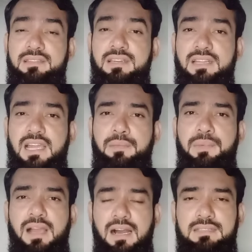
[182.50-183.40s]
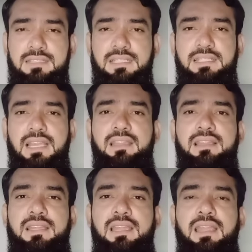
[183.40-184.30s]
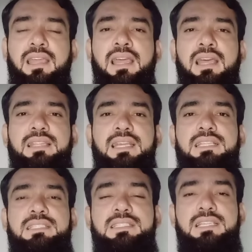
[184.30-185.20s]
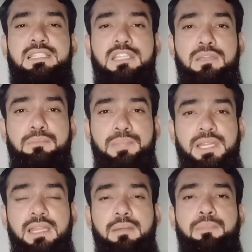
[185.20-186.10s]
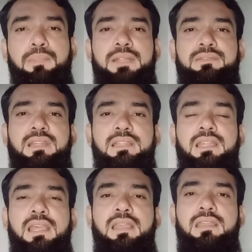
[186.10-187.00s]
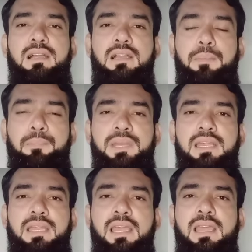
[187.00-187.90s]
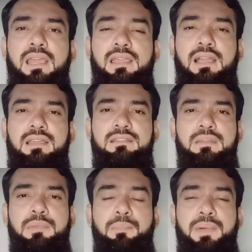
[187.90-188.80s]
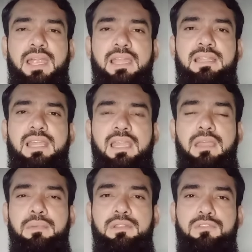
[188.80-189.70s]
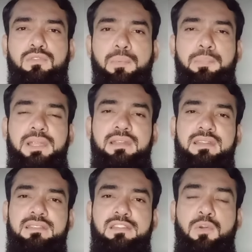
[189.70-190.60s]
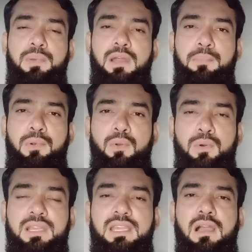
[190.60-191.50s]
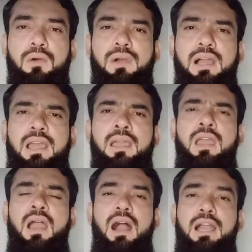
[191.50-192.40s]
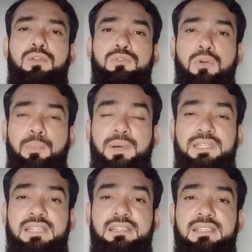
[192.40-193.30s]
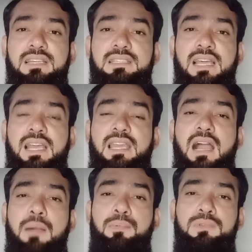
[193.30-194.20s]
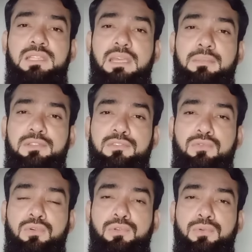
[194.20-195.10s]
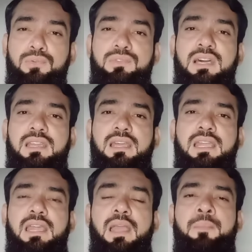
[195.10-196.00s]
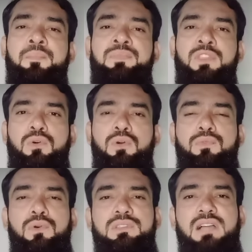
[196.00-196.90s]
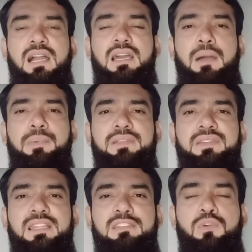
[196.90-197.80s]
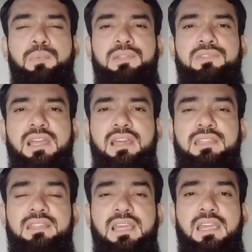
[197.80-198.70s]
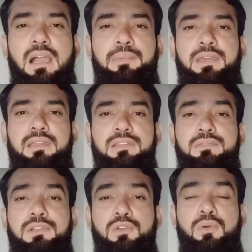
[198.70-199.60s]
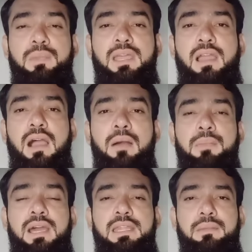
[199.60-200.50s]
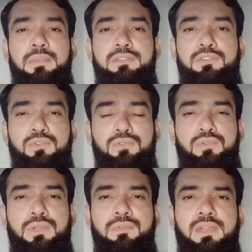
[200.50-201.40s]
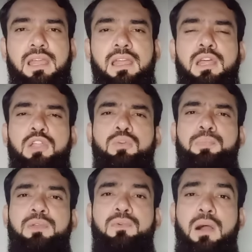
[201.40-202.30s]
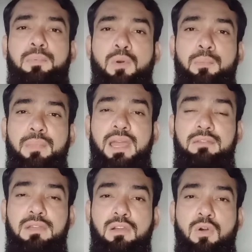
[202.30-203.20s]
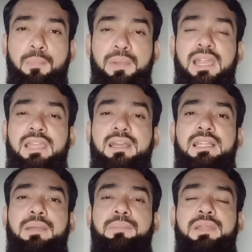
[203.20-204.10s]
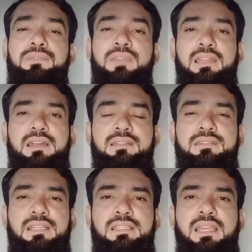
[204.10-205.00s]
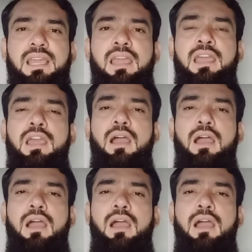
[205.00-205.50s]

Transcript: या स्ट्राइक भी आ सकती है या नहीं लेकिन जिस भी पर्सन ने या कंपनी ने या किसी भी ब्रांड ने इमेजेस को पिंट्रस्ट के ऊपर अपलोड किया हुआ है अगर उनको पता चल जाता है कि आप उनकी इमेजेस को यूज़ कर रहे हैं और वो जाकर आपके चैनल्स के ऊपर चेक करते हैं कि आपकी इस वीडियो में हमारी इमेज यूज़ हुई हुई है तो फिर वो आपको मैनुअल कॉपीराइट क्लेम भी सेंड कर सकते हैं